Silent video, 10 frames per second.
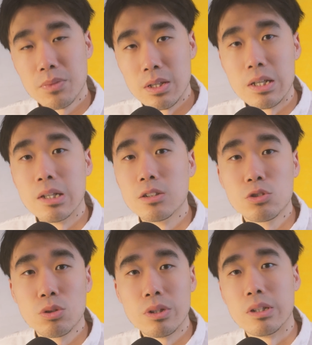一英
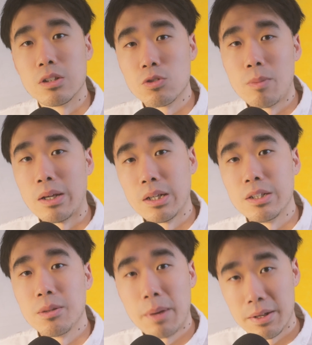寸的数码相
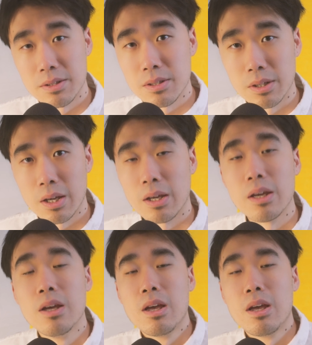机拍的 4K，